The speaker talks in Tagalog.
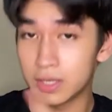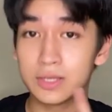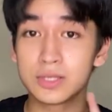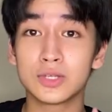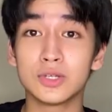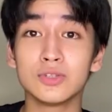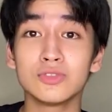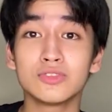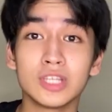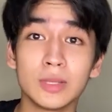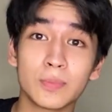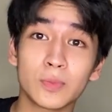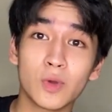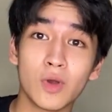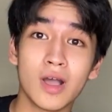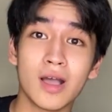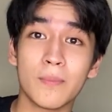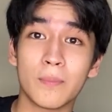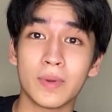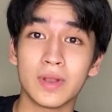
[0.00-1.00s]
So, ang tip ko
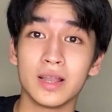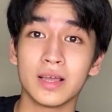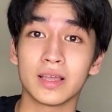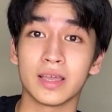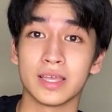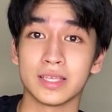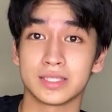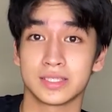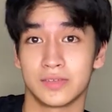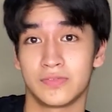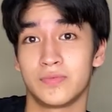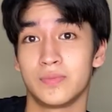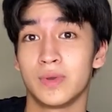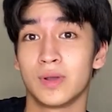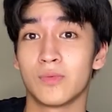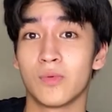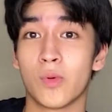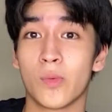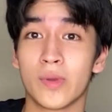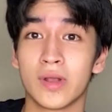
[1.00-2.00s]
nga pala guys, if
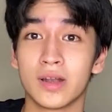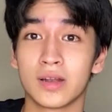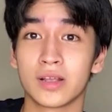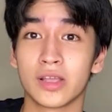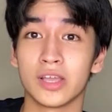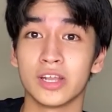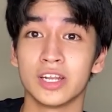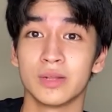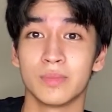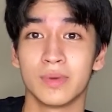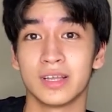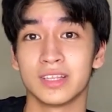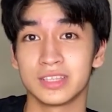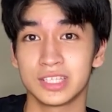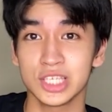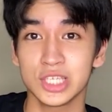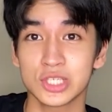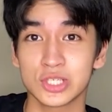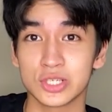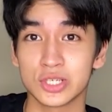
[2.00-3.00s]
mag-wear kayo ng mga
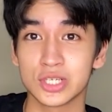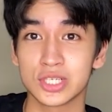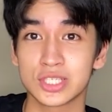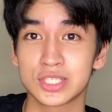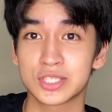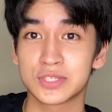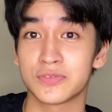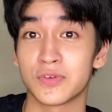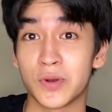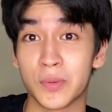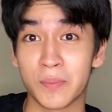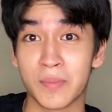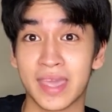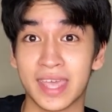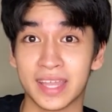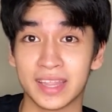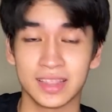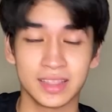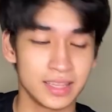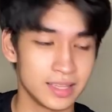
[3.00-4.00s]
t-shirts for
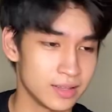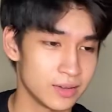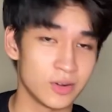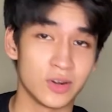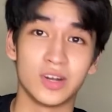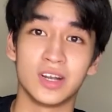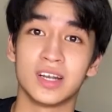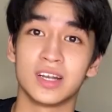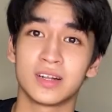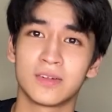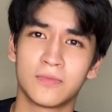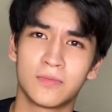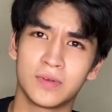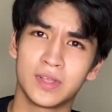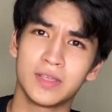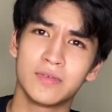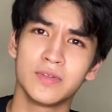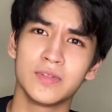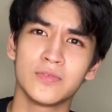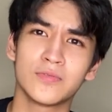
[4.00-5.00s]
men or
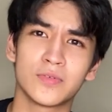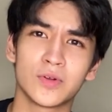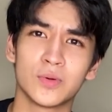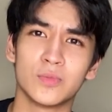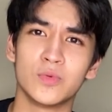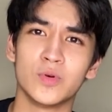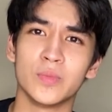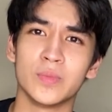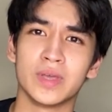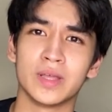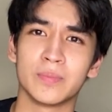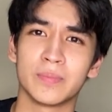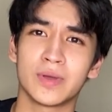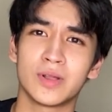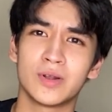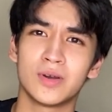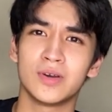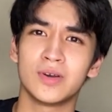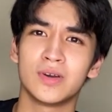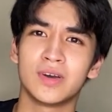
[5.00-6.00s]
even for women,
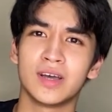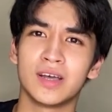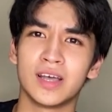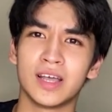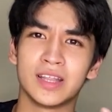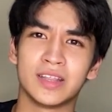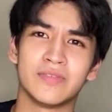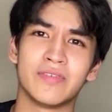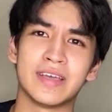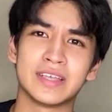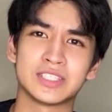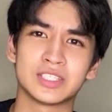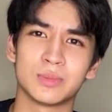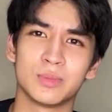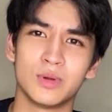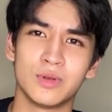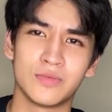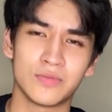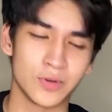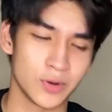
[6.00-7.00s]
pero
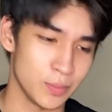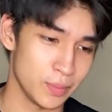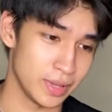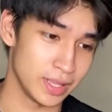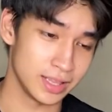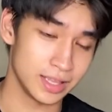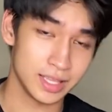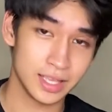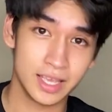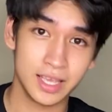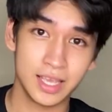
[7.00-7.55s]
advisable for men,